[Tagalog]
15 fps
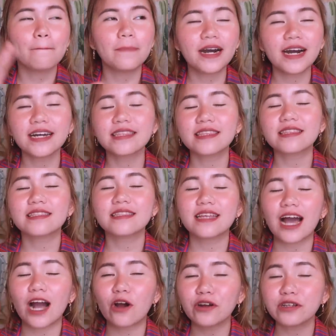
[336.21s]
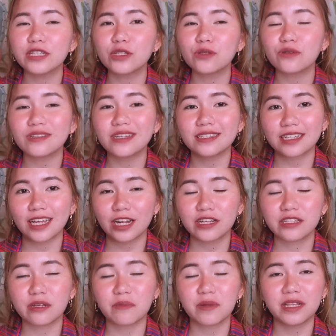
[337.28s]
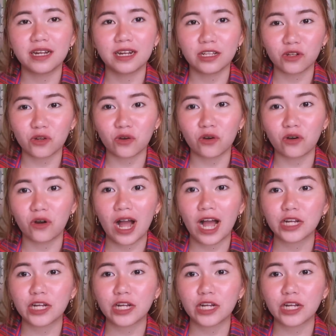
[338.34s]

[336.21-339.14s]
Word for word: But, according to the seller na binalan ko,